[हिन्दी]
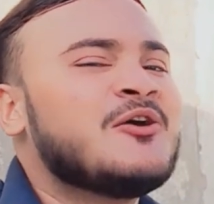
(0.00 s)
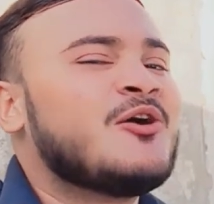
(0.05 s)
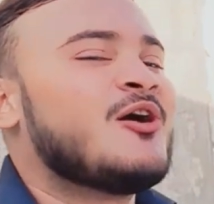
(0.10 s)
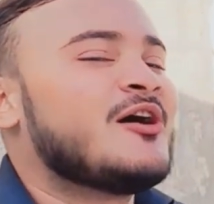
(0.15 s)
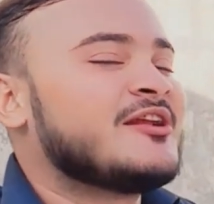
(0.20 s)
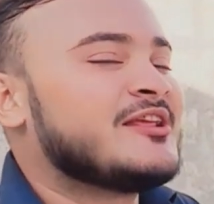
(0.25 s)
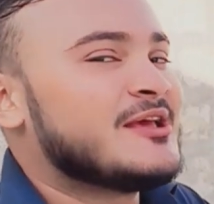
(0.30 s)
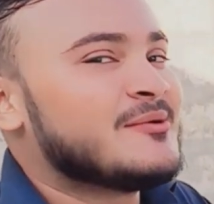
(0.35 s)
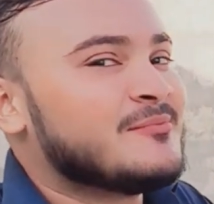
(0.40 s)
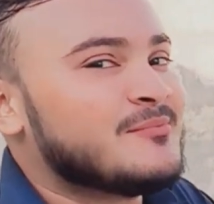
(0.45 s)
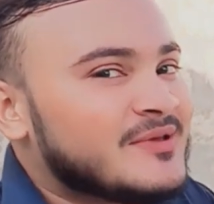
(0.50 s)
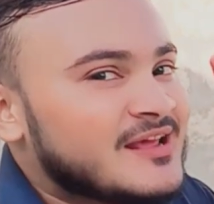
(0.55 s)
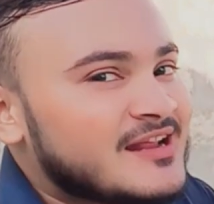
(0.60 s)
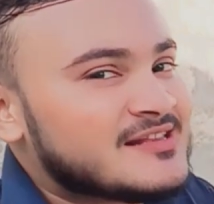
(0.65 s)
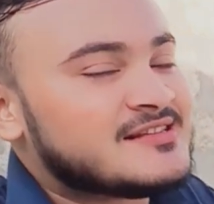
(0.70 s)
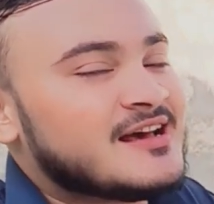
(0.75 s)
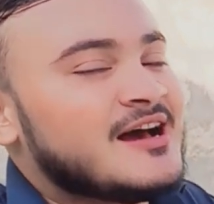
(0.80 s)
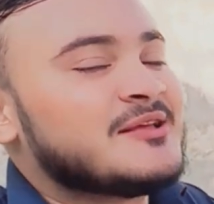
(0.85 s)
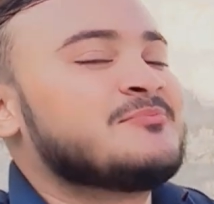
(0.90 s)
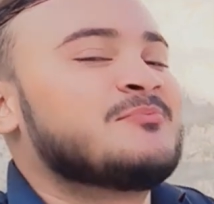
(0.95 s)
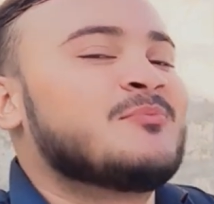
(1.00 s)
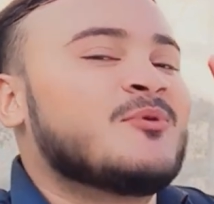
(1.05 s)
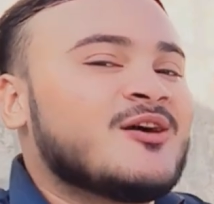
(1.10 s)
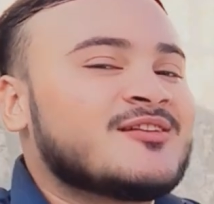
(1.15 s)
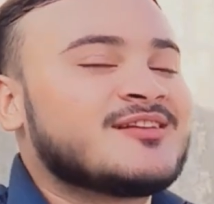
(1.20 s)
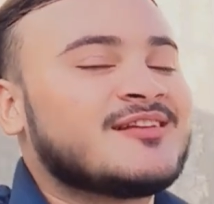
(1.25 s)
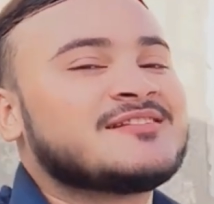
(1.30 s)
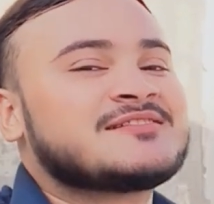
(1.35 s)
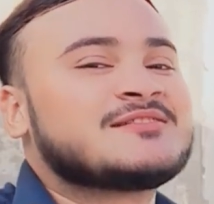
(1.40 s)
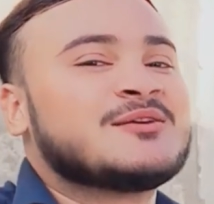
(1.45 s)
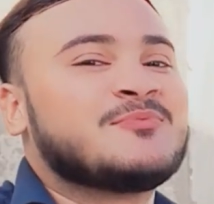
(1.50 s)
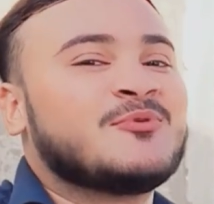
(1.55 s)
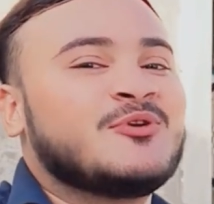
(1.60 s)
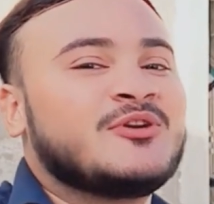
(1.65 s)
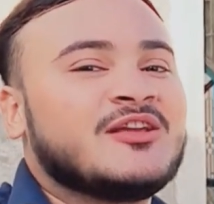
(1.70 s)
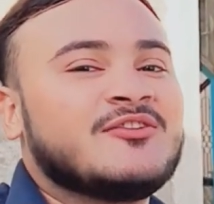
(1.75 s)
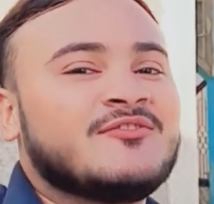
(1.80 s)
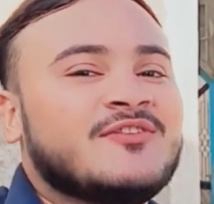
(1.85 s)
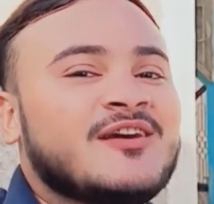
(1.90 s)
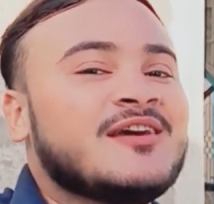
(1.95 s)
और ये मेरे साथ बहुत ज़्यादा
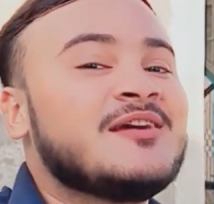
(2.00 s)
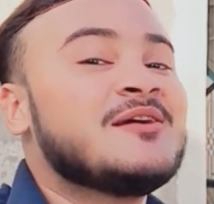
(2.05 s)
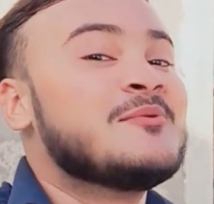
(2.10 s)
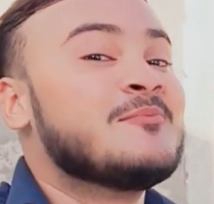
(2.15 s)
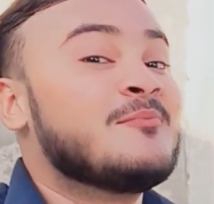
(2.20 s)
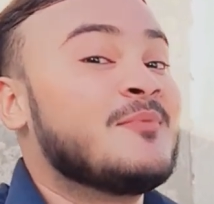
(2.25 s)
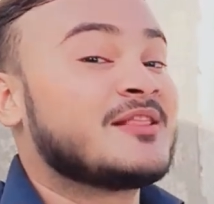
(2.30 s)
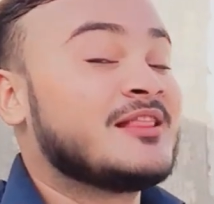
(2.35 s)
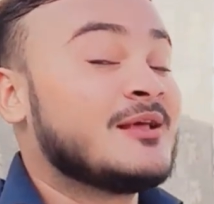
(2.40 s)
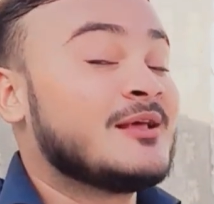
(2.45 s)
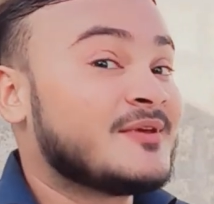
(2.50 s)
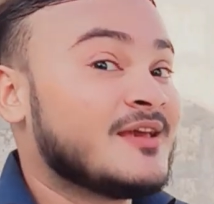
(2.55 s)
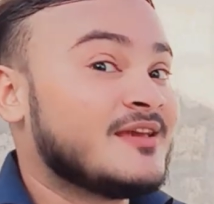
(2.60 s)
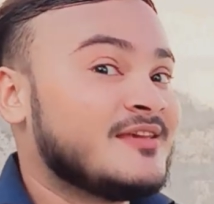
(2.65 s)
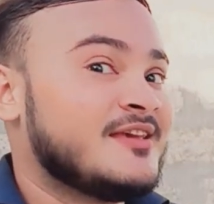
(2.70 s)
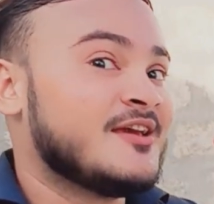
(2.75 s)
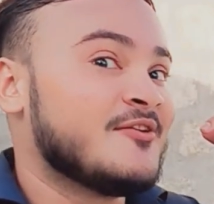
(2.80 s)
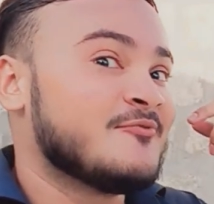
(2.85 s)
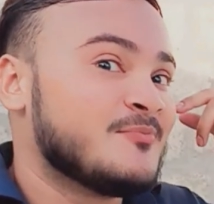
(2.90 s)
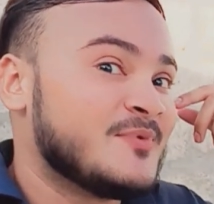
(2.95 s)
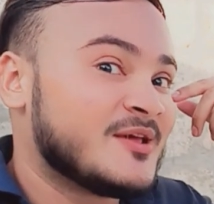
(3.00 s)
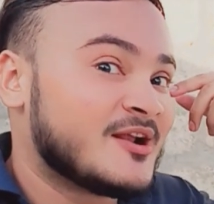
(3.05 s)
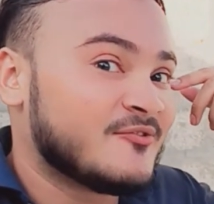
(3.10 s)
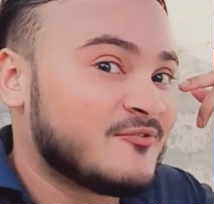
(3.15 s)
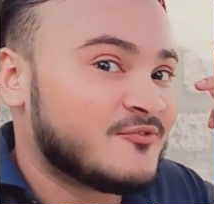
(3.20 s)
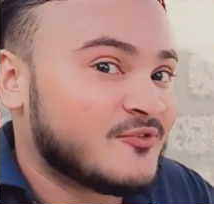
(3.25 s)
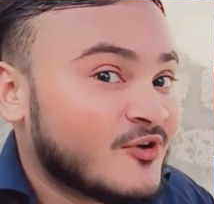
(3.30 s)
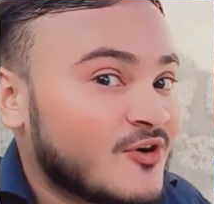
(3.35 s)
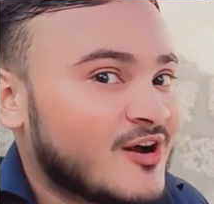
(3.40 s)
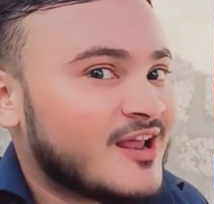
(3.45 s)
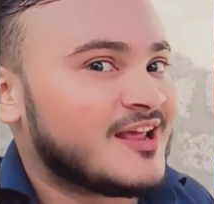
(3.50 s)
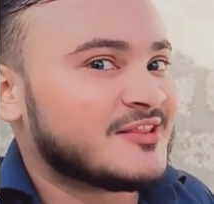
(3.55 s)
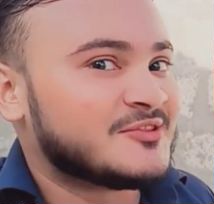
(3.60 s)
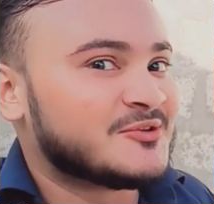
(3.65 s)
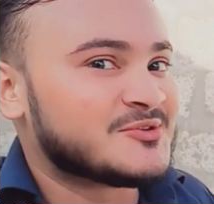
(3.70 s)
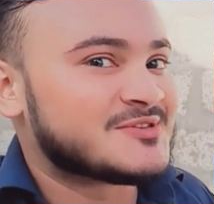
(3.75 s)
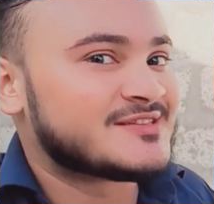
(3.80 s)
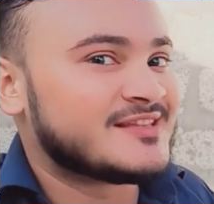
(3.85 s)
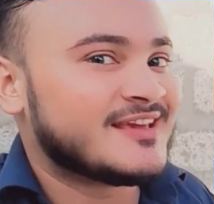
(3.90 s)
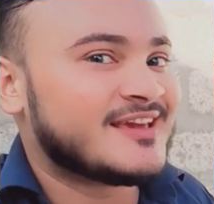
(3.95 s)
सपोर्टिव है मतलब कि ये मेरा वो वाला
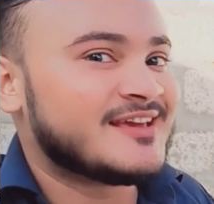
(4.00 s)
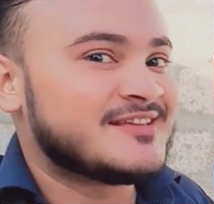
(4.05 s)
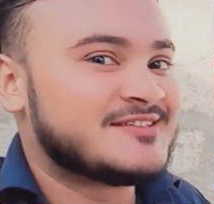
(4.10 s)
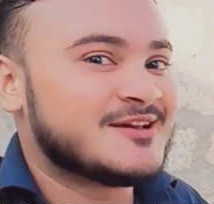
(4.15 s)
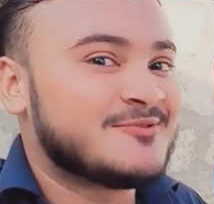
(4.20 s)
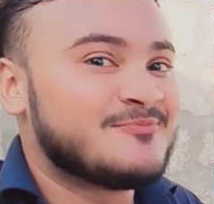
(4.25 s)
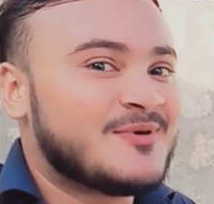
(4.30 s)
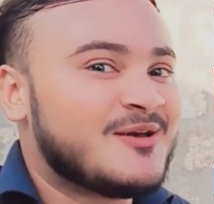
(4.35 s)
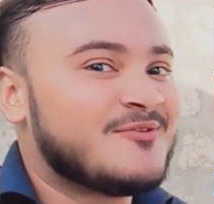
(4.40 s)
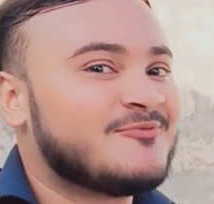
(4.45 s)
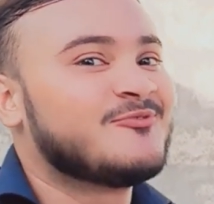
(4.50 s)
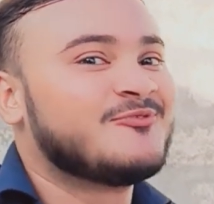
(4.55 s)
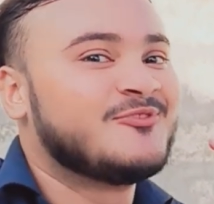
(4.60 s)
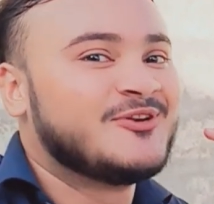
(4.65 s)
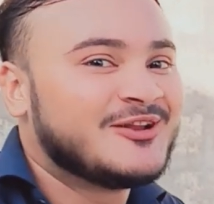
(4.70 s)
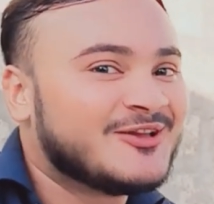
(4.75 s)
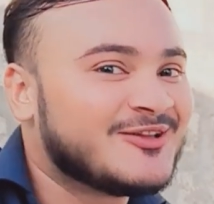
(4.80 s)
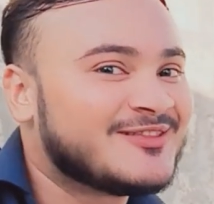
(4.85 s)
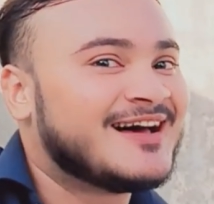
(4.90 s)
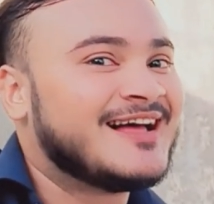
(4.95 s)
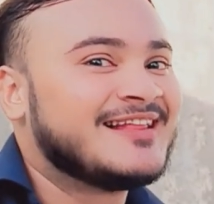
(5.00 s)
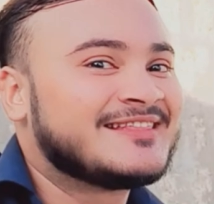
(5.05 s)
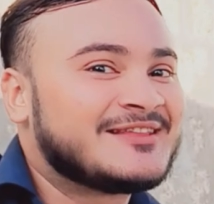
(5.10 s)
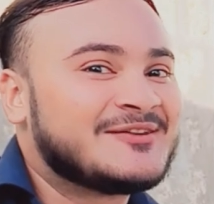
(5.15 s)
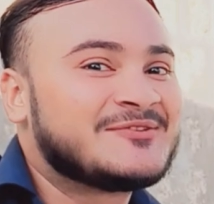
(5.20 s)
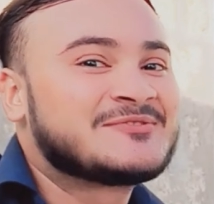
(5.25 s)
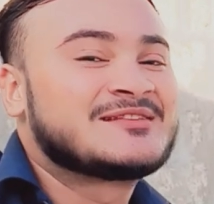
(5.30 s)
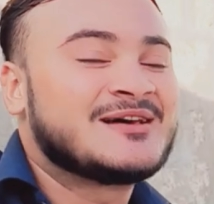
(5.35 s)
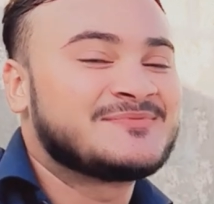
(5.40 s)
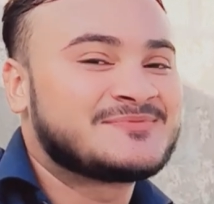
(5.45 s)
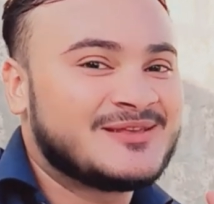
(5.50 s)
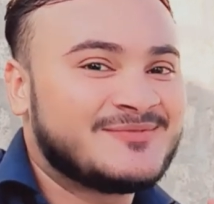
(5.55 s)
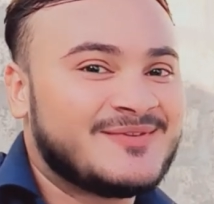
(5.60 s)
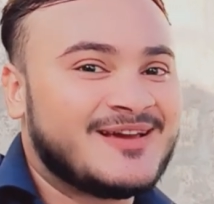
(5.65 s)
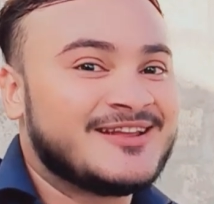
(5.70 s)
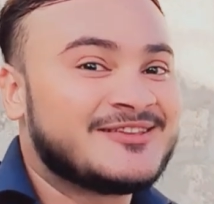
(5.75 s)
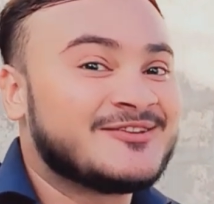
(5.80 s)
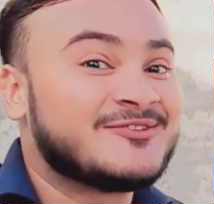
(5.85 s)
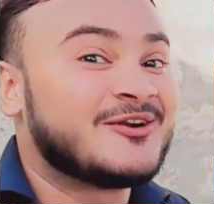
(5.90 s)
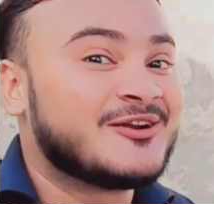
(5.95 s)
दोस्त है कि जब मैं वीडियो डालता हूँ सबसे
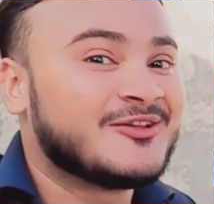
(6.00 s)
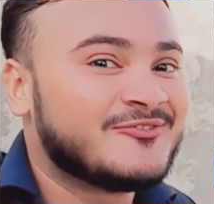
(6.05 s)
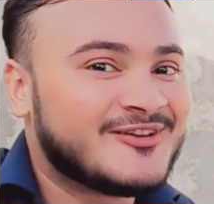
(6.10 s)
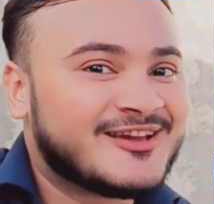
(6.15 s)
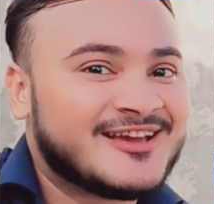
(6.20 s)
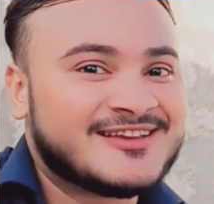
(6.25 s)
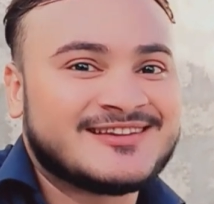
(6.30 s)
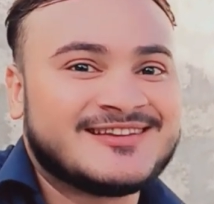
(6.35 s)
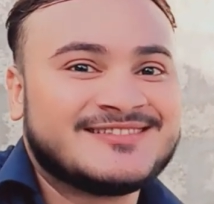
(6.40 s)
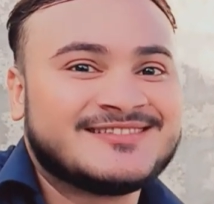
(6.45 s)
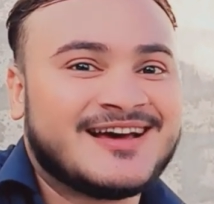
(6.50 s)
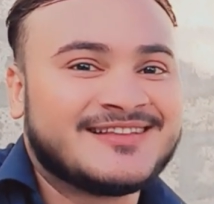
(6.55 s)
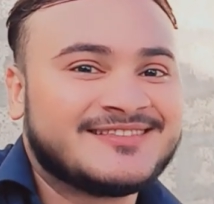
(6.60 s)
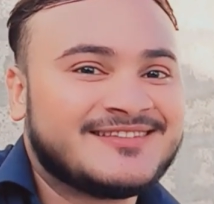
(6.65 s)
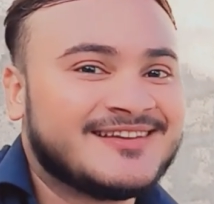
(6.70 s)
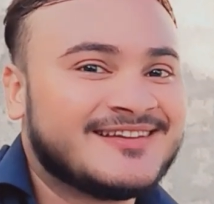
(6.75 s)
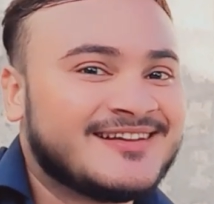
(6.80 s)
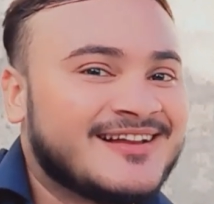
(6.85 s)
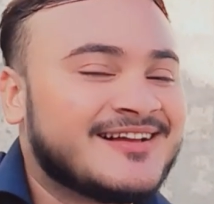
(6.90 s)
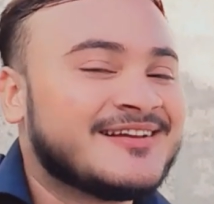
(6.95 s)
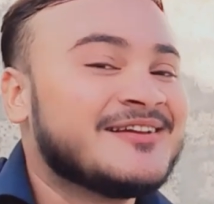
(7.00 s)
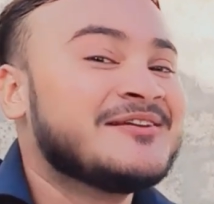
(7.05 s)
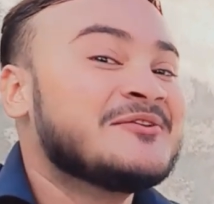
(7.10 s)
पहले जो नोटिफिकेशन जाती है ना